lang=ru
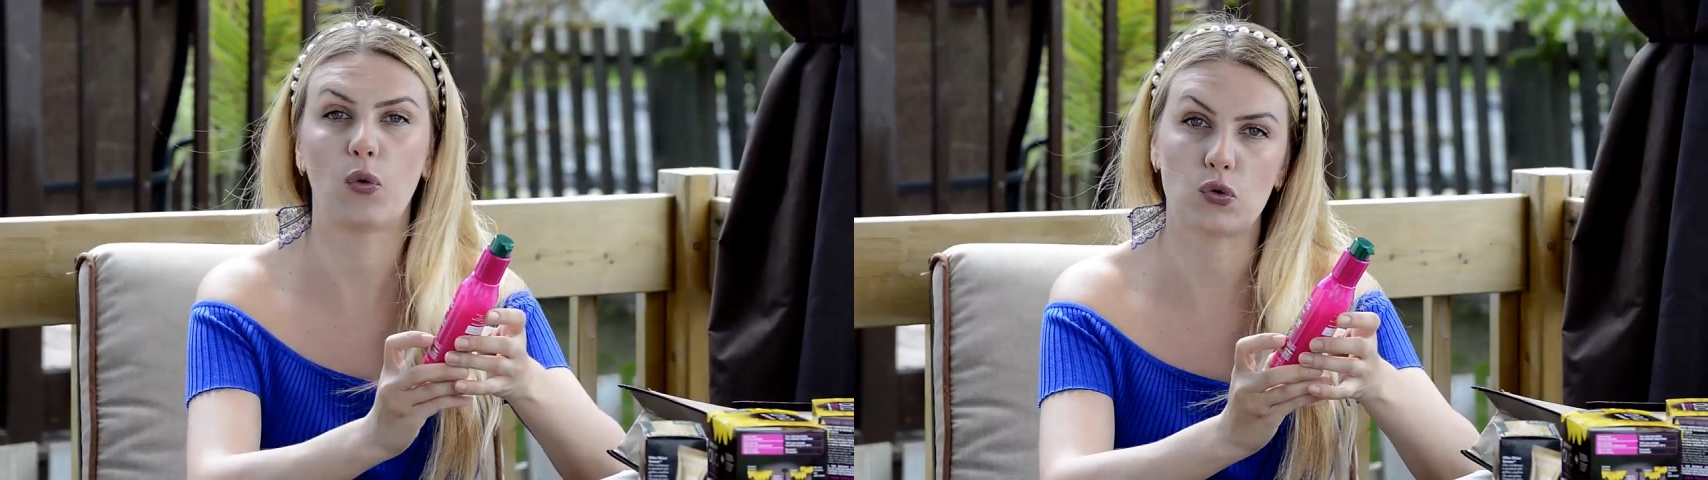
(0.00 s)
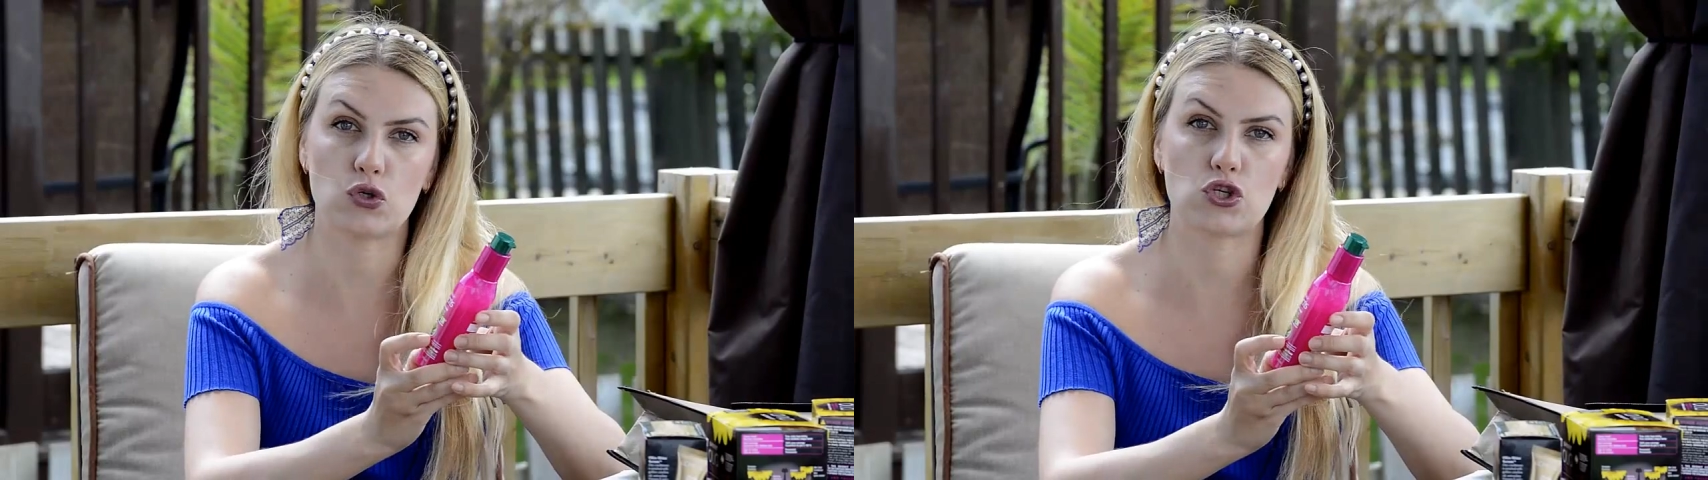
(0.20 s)

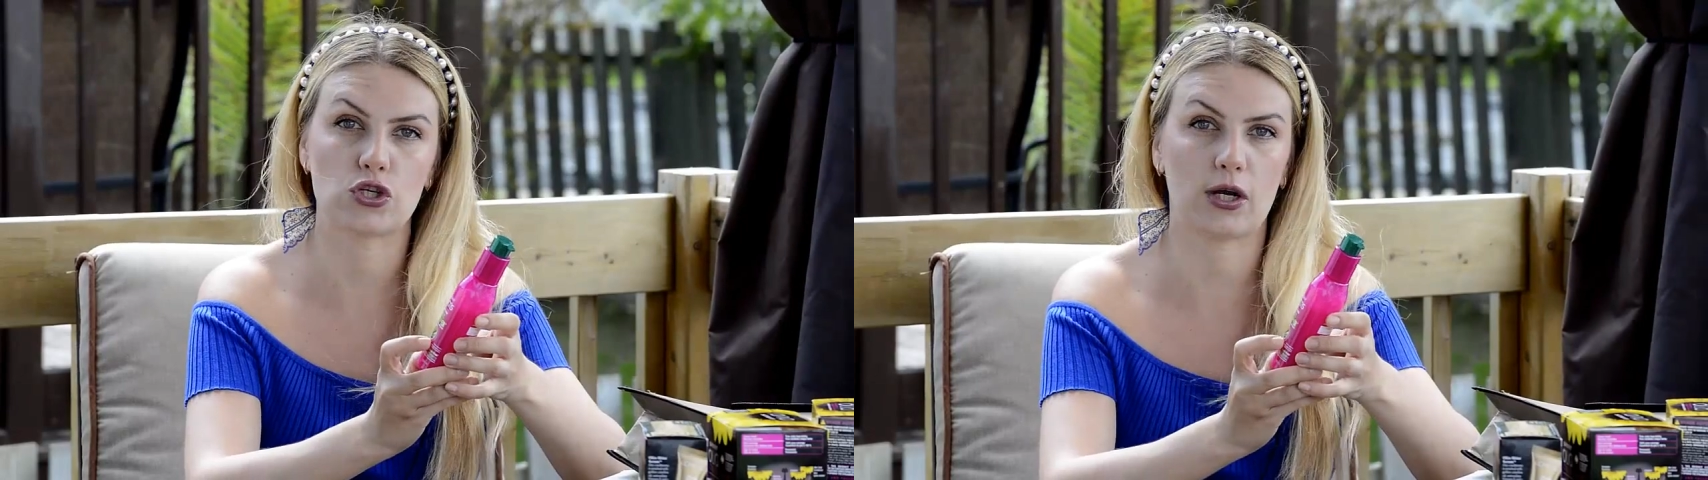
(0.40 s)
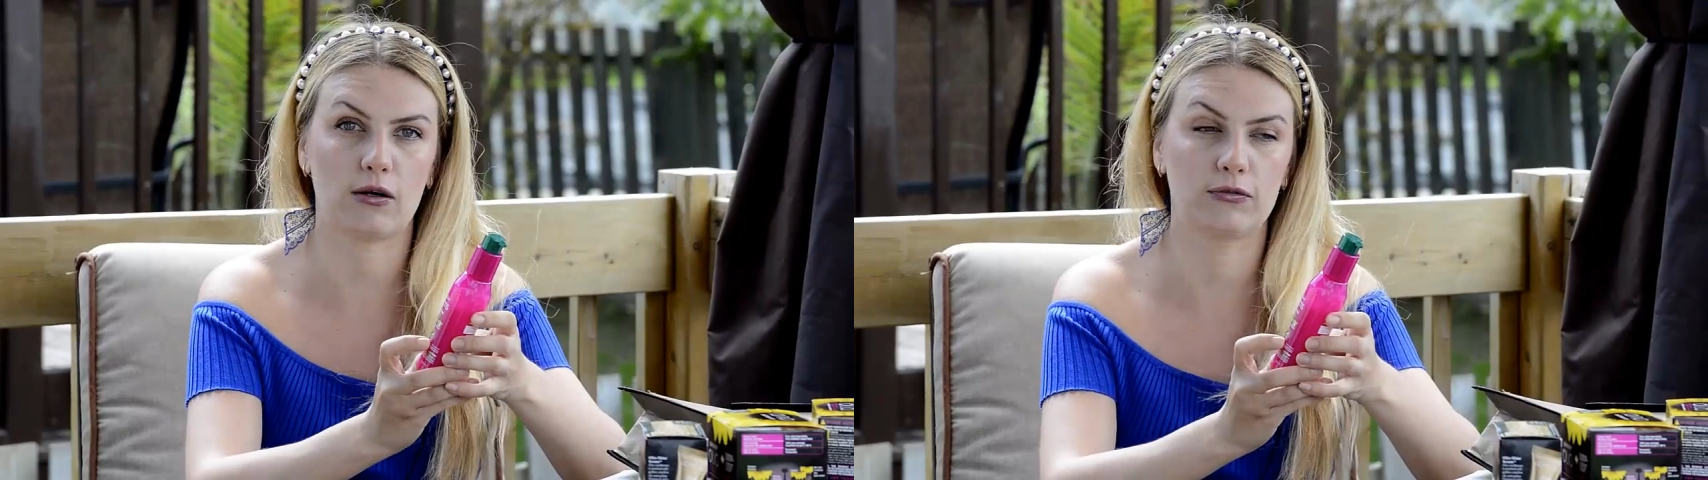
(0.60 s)

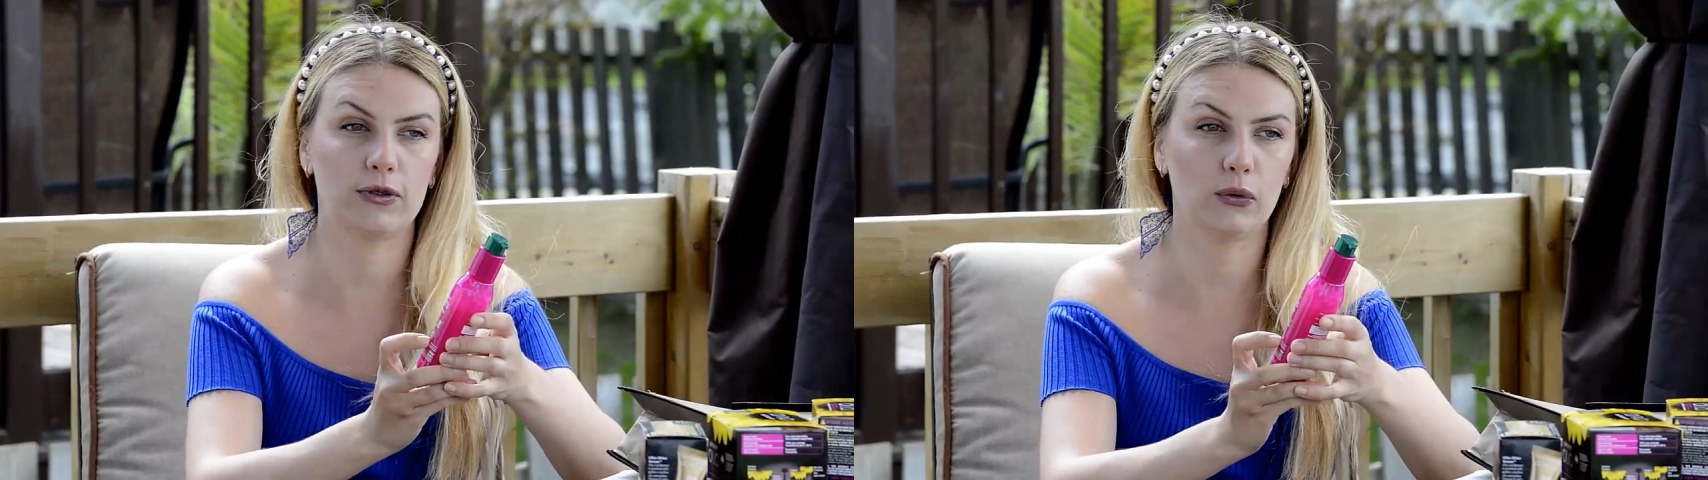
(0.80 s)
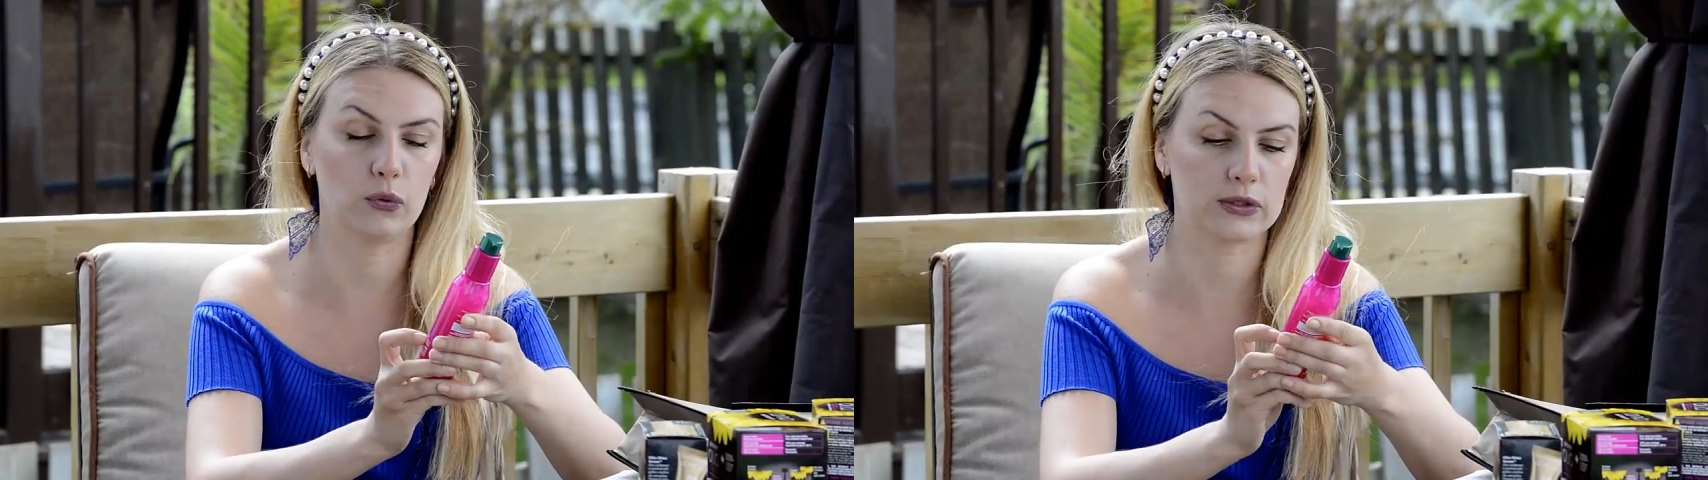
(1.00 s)
кончиков
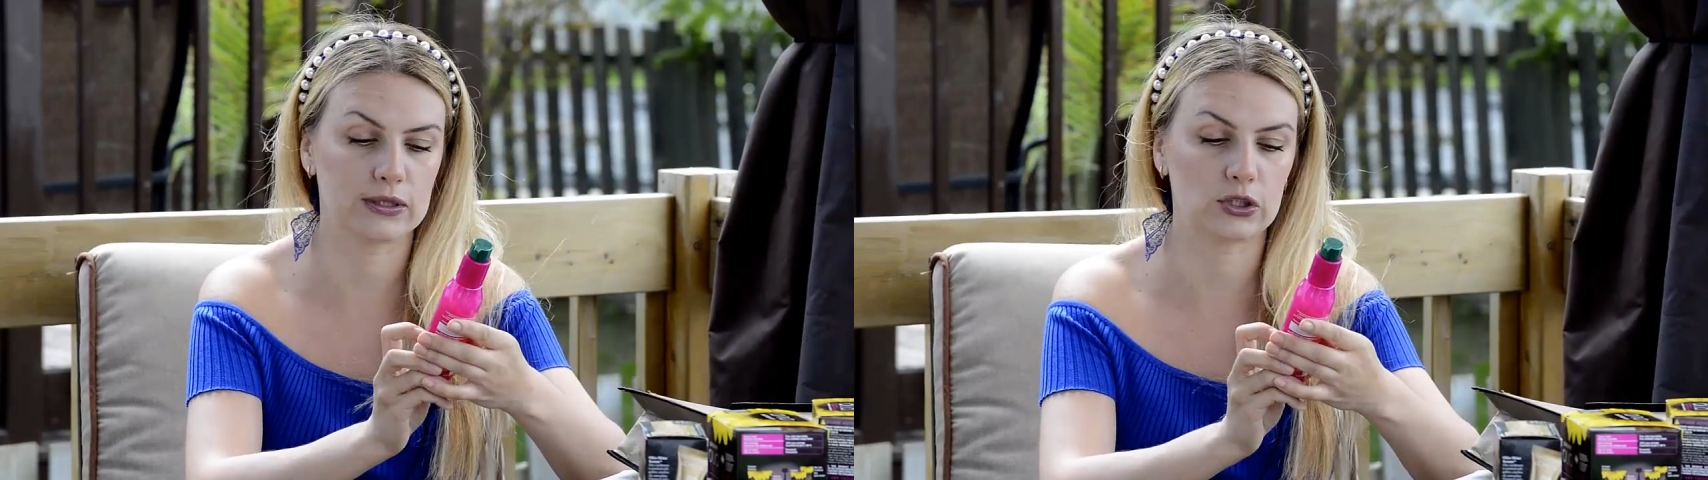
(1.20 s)
волос